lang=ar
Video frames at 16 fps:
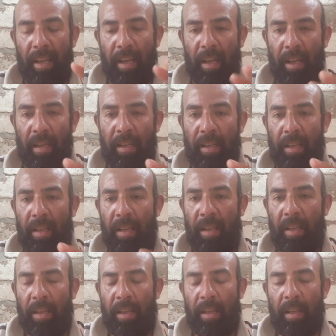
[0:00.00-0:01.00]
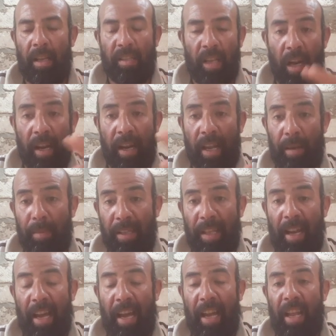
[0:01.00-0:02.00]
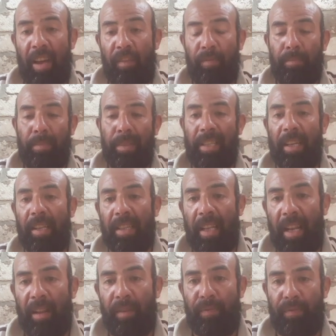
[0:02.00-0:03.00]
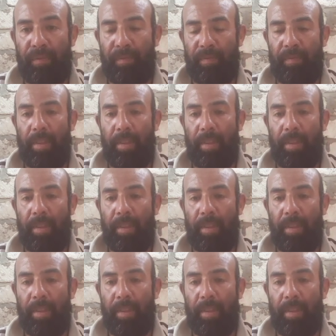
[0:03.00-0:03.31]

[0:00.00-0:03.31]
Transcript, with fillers: آه، اسعار خامات الاعلاف بتختلف